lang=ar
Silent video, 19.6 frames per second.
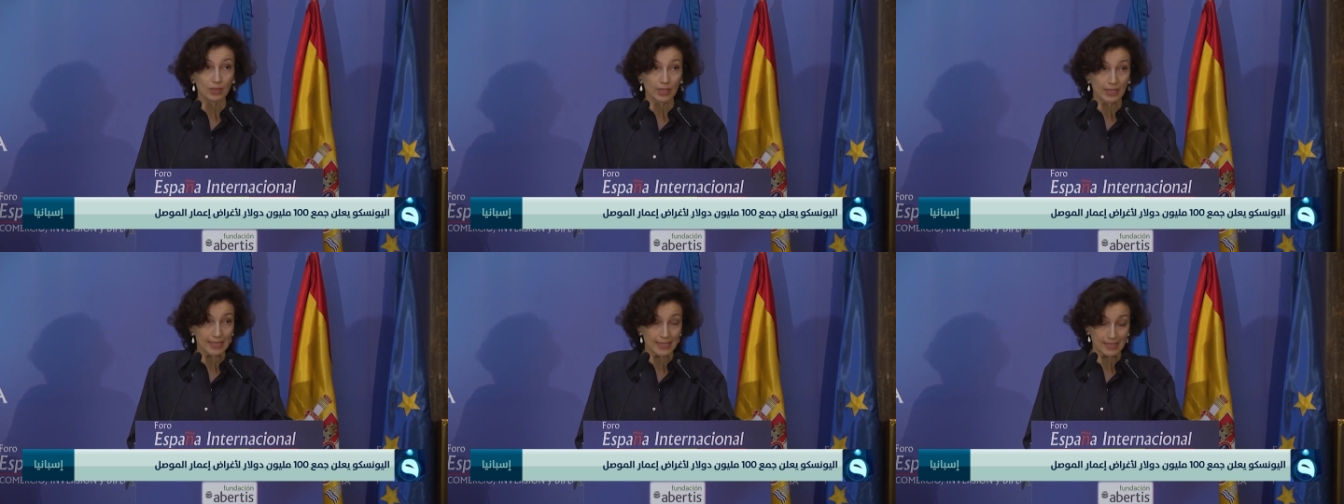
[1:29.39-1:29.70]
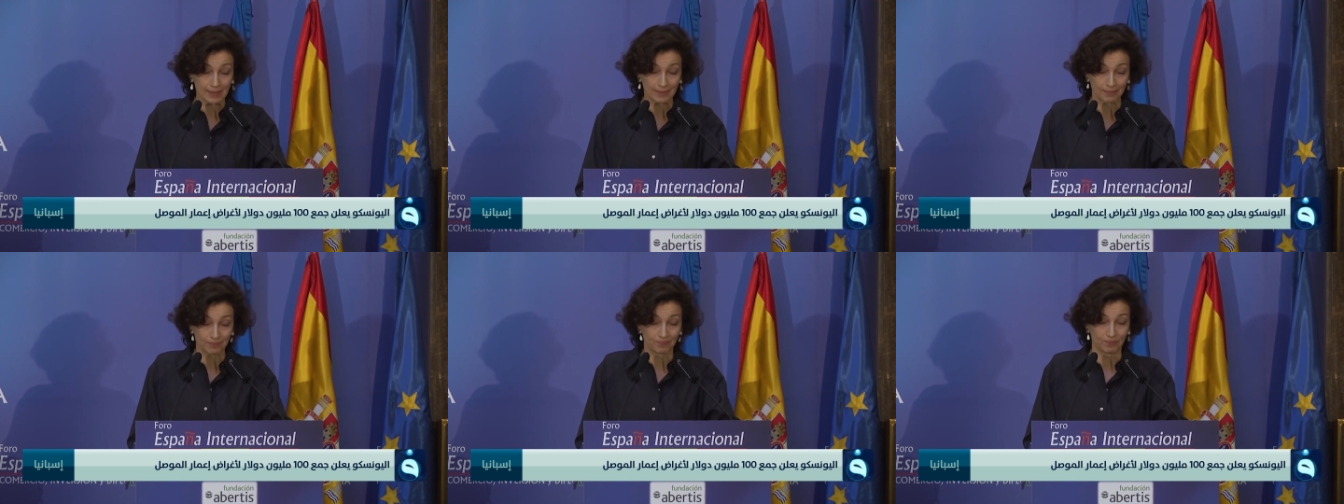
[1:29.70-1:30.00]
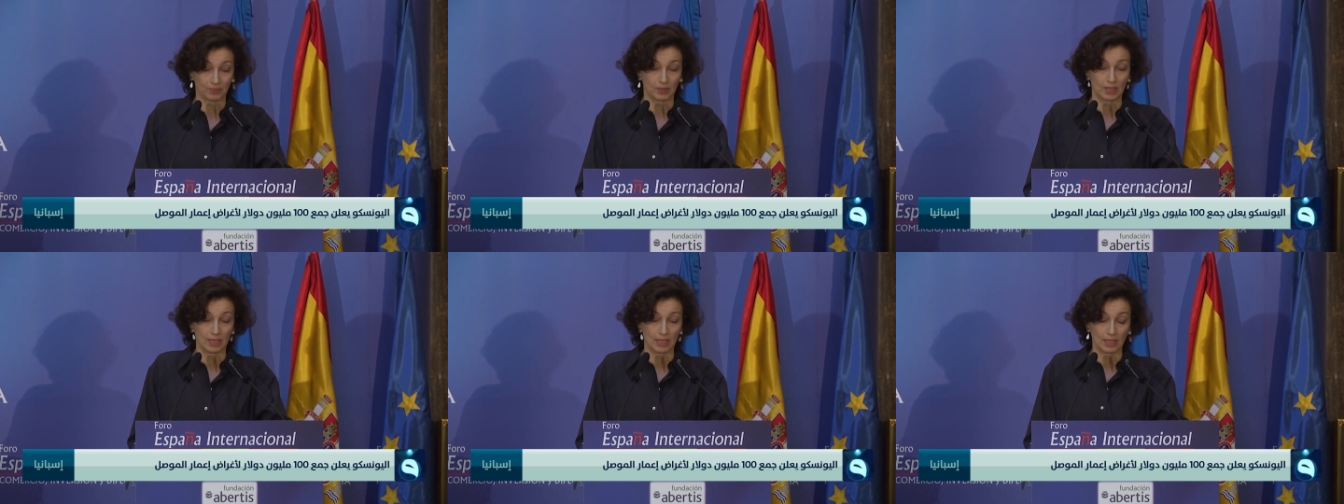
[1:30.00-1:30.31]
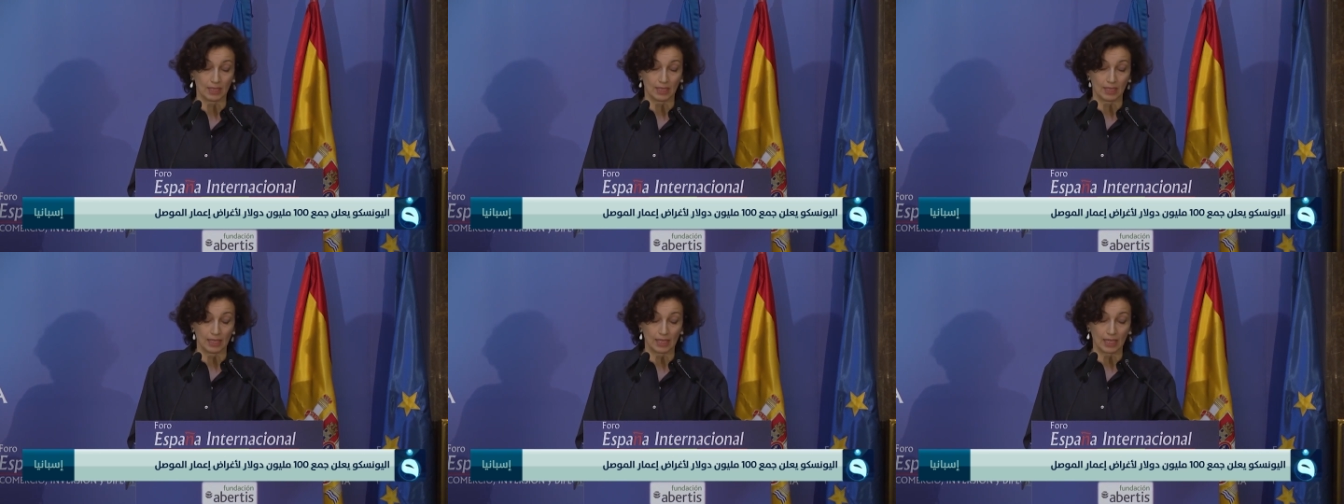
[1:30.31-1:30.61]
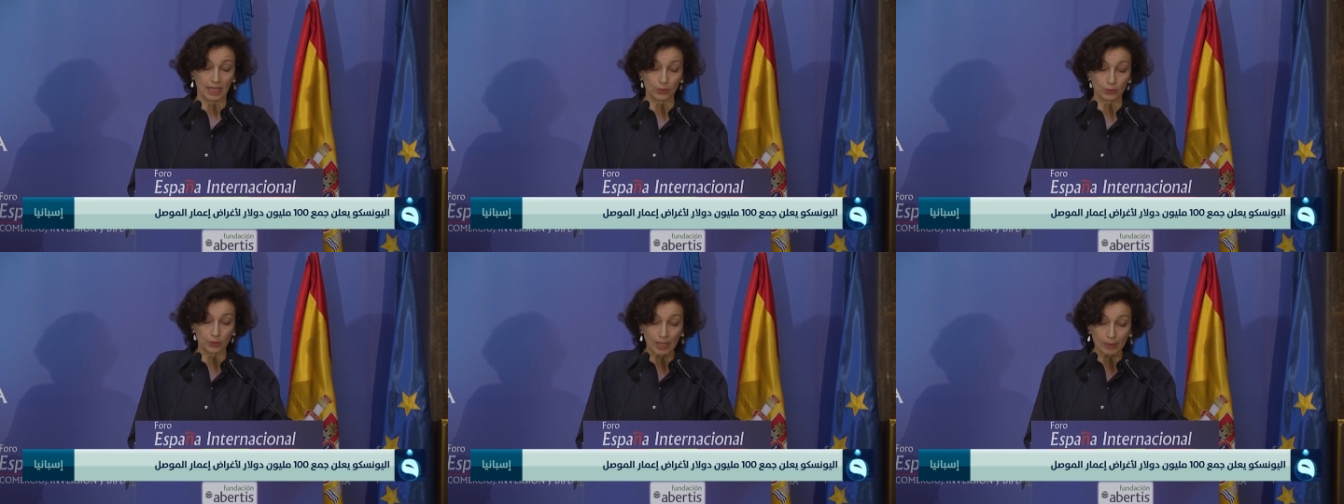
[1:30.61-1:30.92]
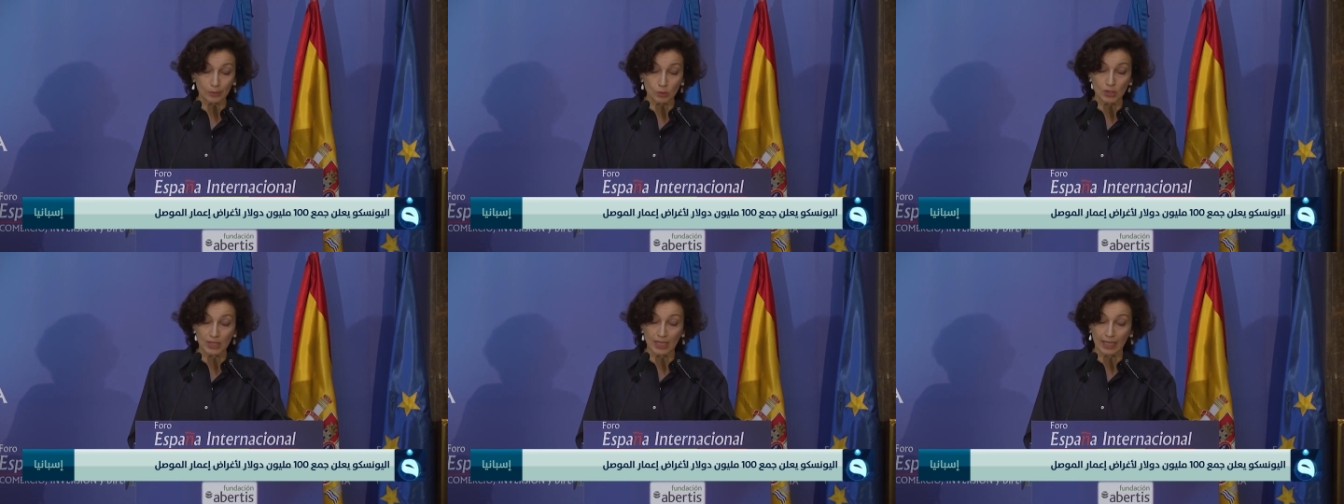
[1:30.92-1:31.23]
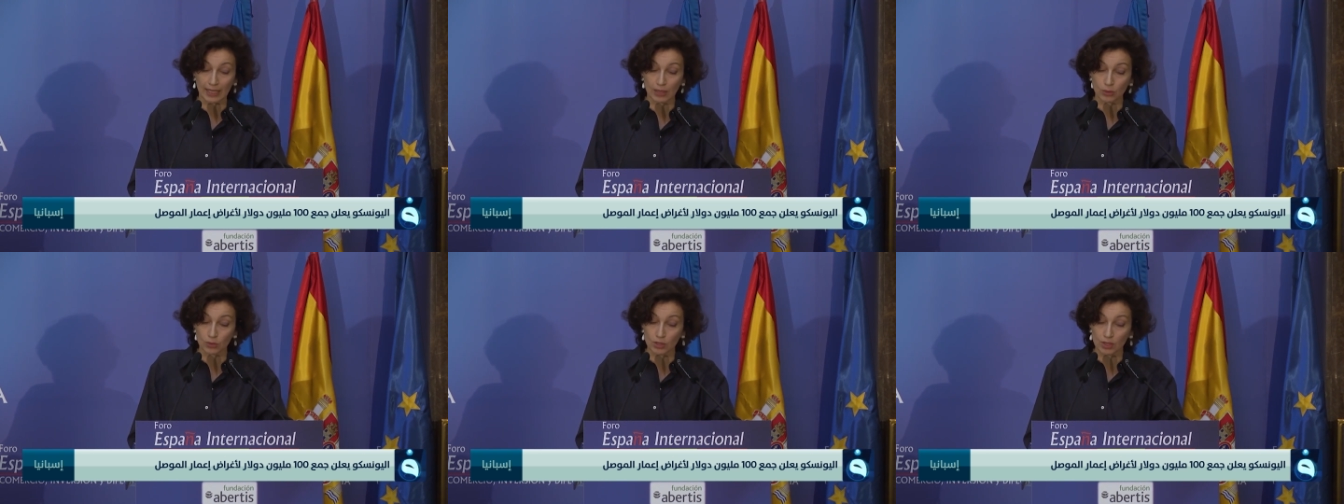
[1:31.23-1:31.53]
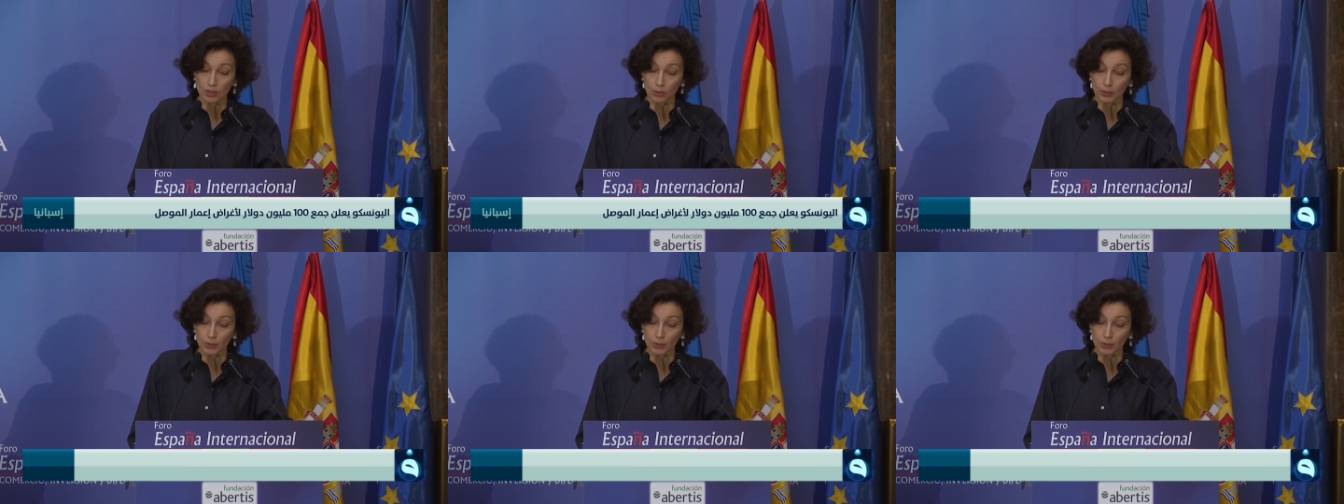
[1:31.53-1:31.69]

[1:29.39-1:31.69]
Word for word: لإعادة بناء الجامع النوري